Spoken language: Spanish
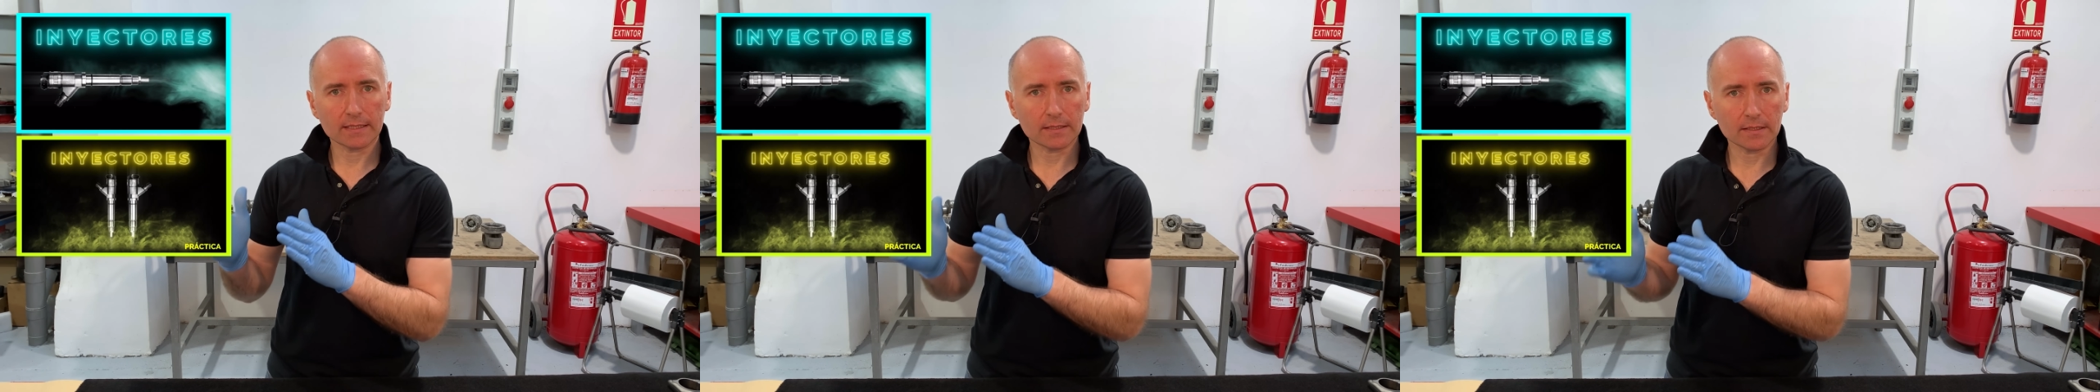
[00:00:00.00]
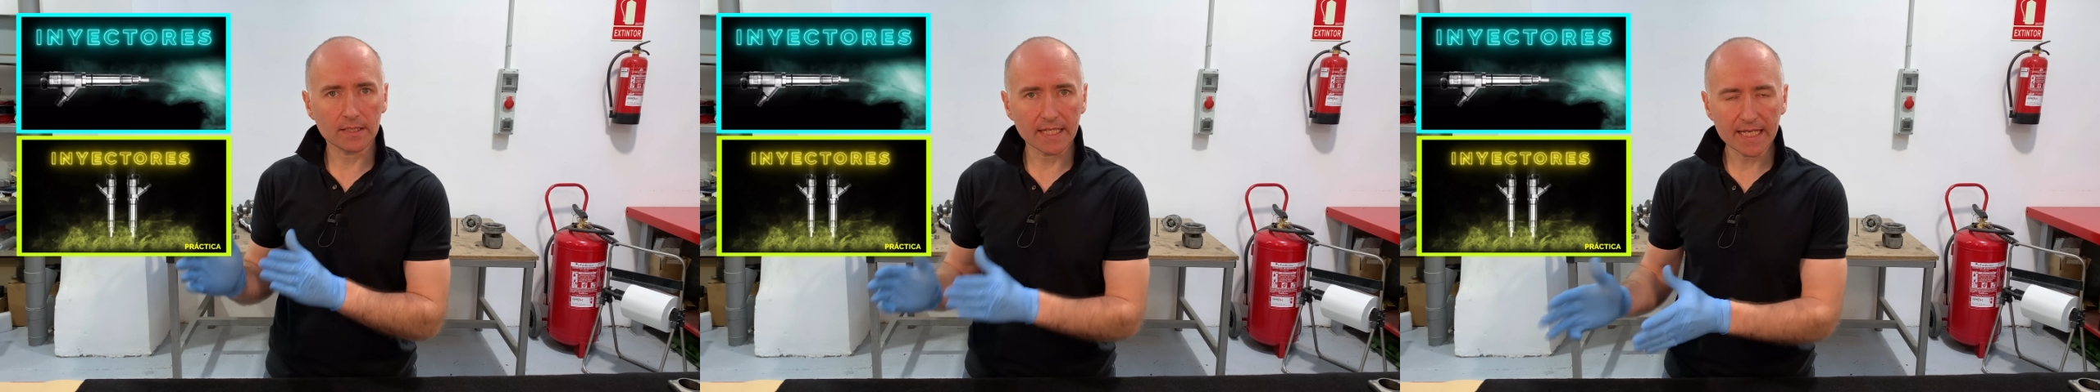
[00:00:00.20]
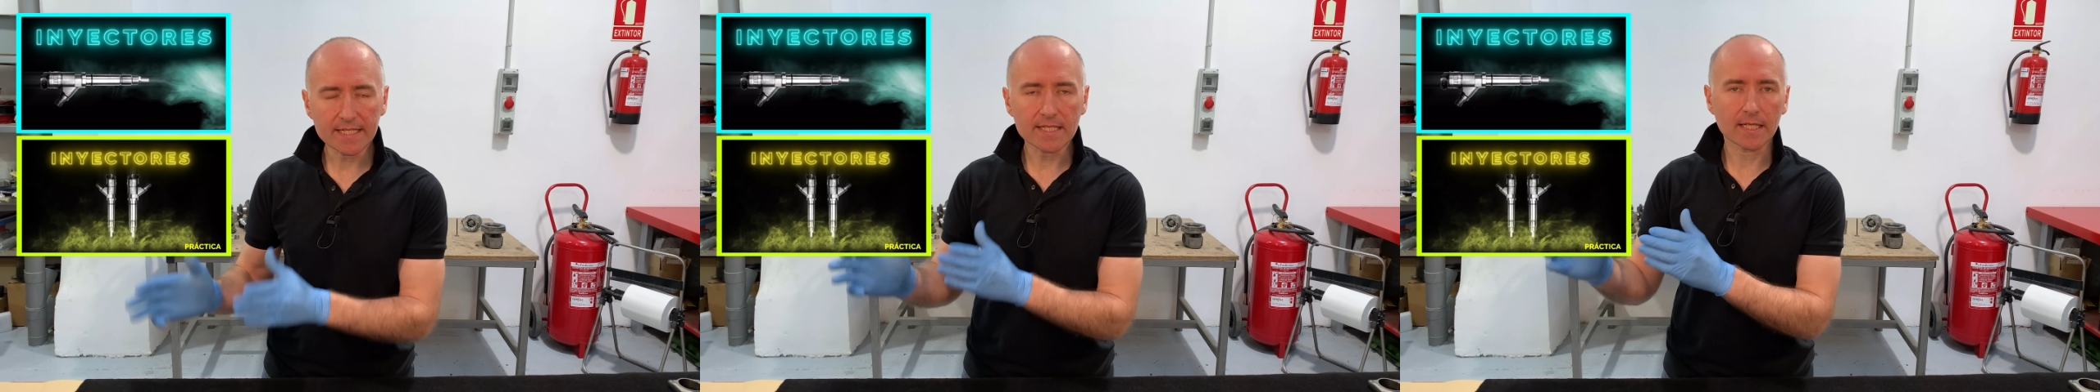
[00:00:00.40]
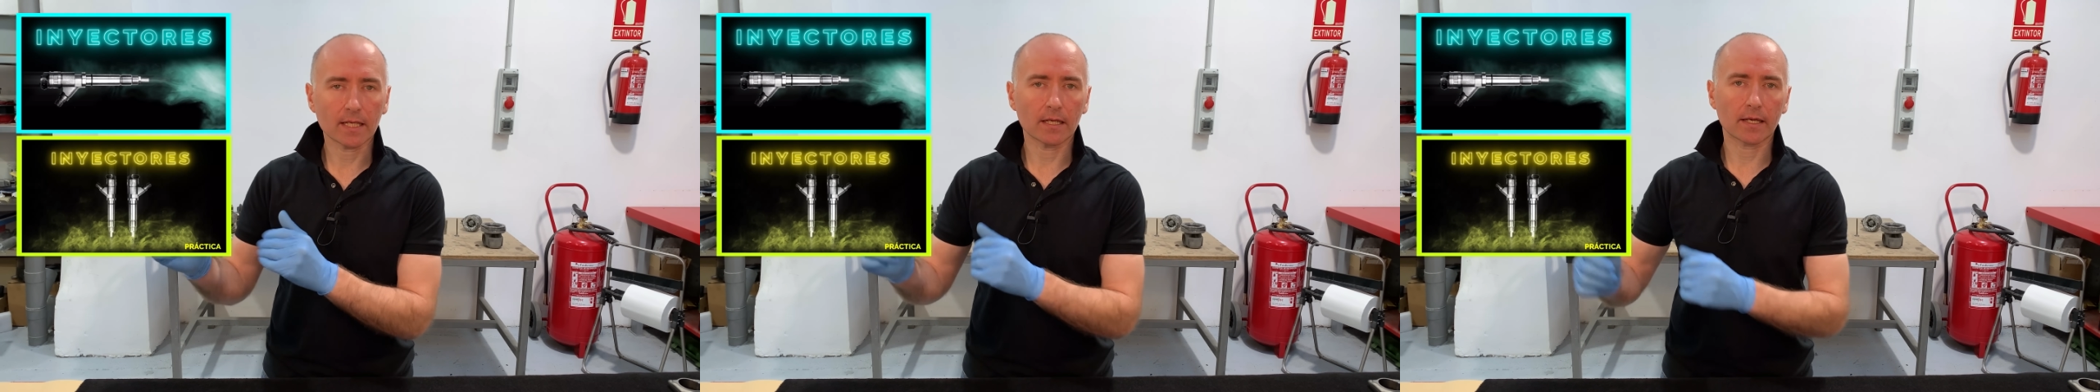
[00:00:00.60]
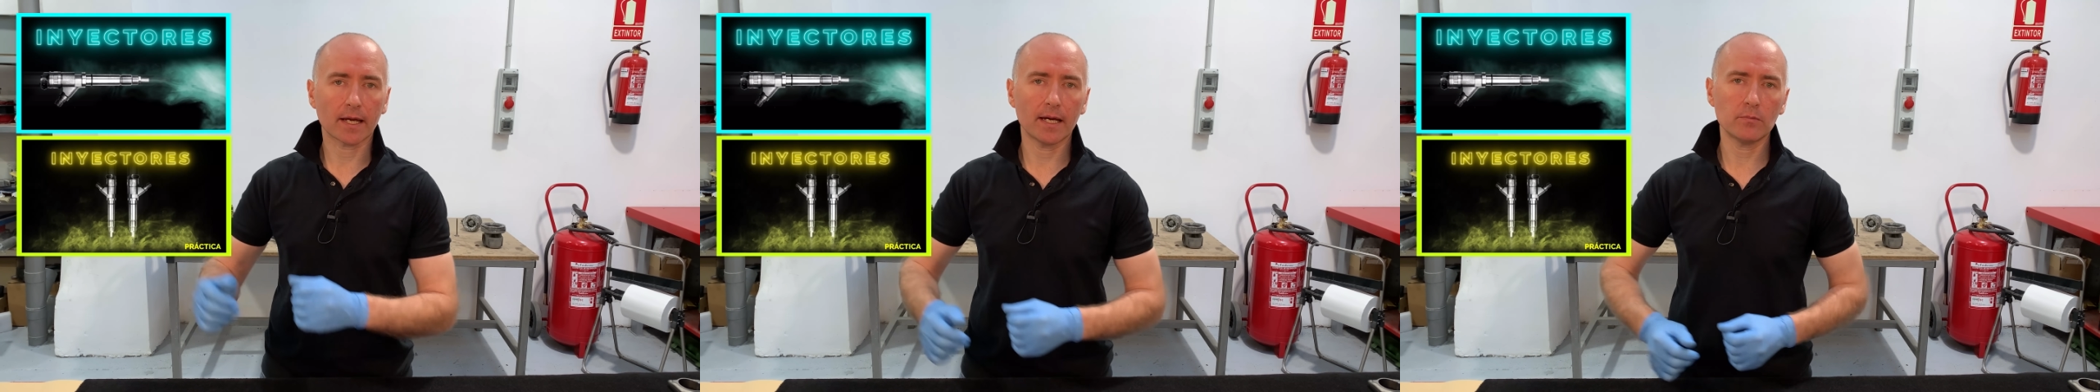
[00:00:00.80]

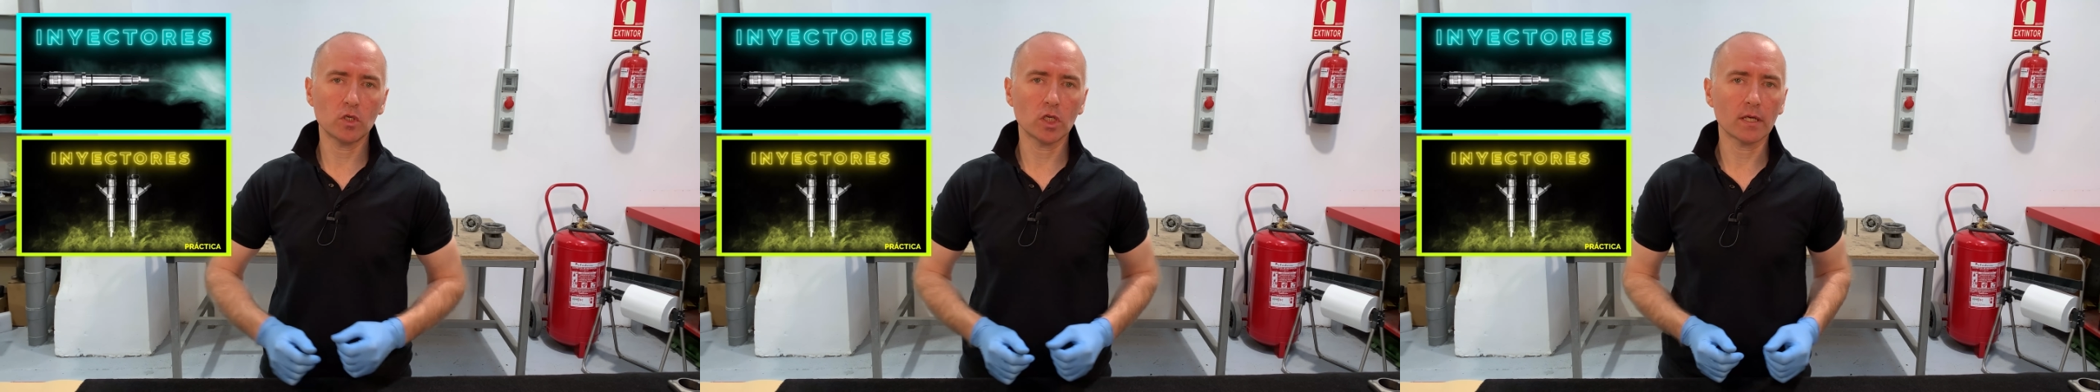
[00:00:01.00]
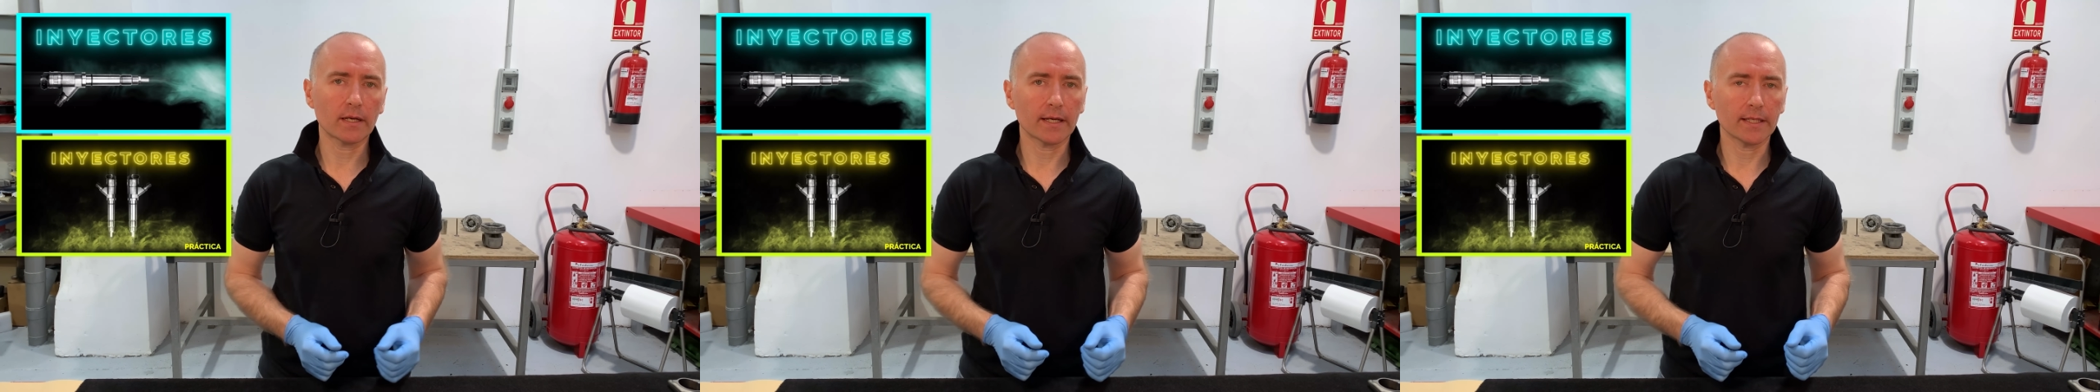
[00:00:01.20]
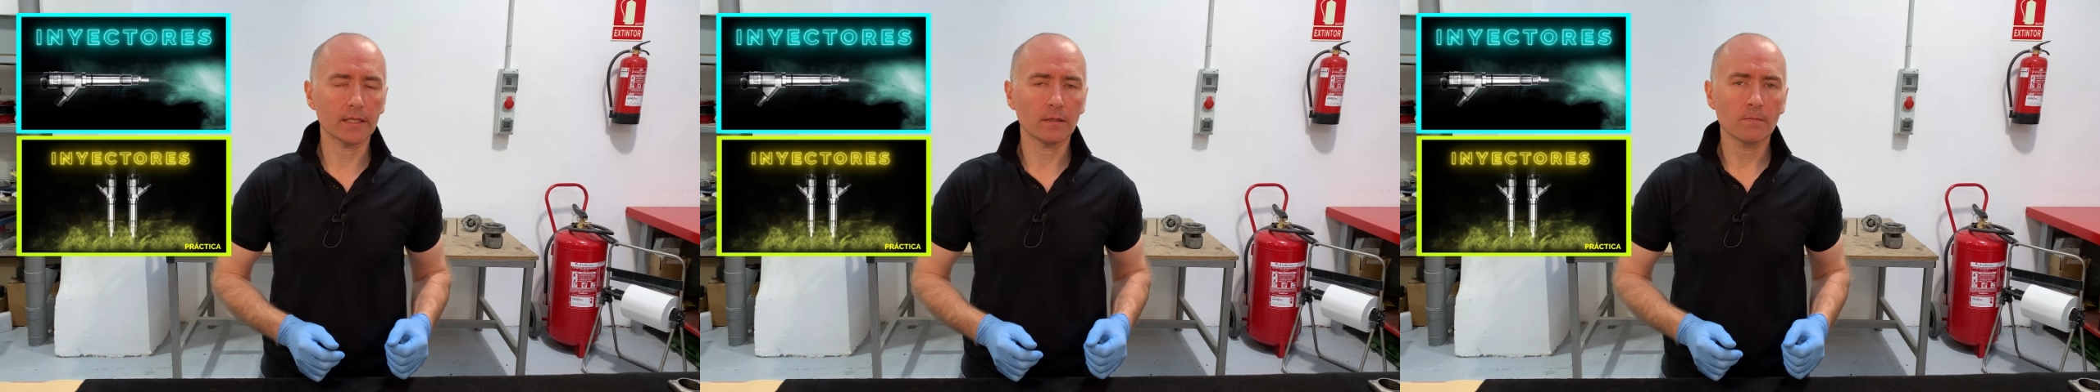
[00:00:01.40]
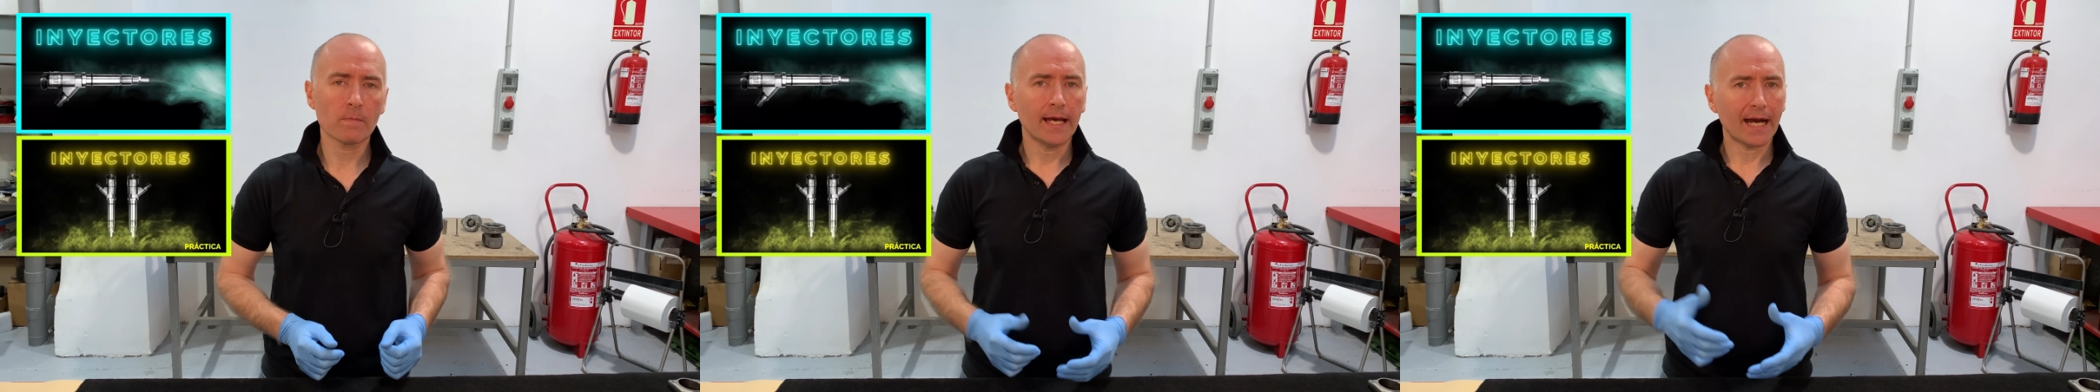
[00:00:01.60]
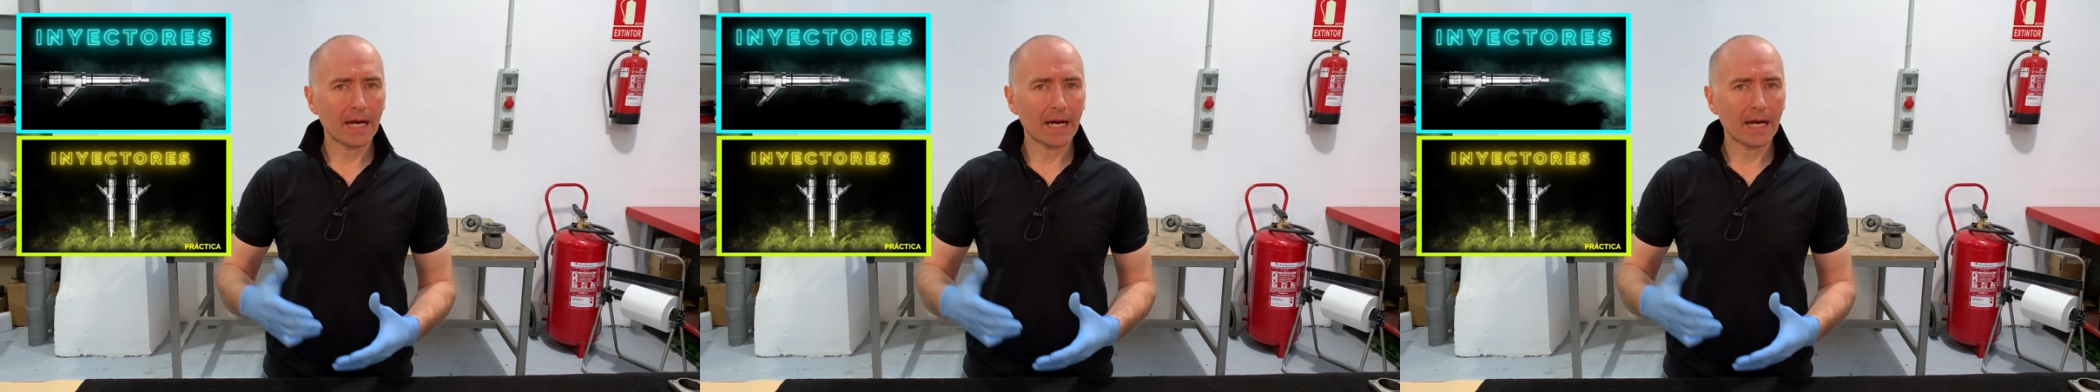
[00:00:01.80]
diésel Common Rail,